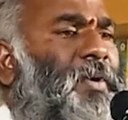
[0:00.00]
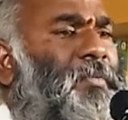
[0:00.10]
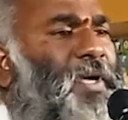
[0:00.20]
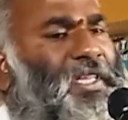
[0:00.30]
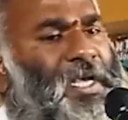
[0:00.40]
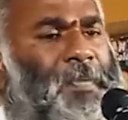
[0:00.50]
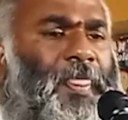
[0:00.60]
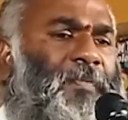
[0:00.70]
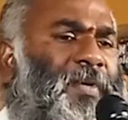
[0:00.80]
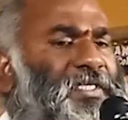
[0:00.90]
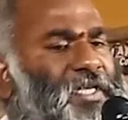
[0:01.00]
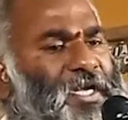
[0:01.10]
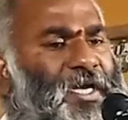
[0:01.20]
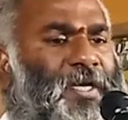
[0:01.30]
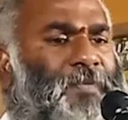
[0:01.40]
அப்படின்னு பார்த்தா
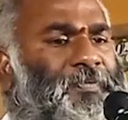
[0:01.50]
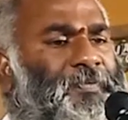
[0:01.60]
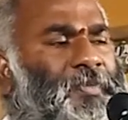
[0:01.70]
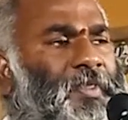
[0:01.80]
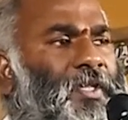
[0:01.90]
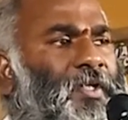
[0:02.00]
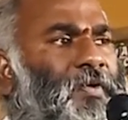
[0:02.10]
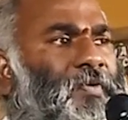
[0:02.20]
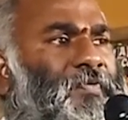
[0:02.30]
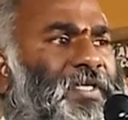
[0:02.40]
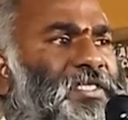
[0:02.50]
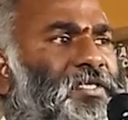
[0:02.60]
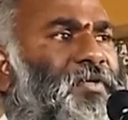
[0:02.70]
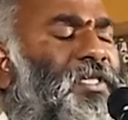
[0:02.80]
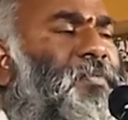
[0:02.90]
பேசியிருக்காங்க
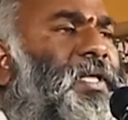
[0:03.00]
ஃபஸ்ட்டு வந்து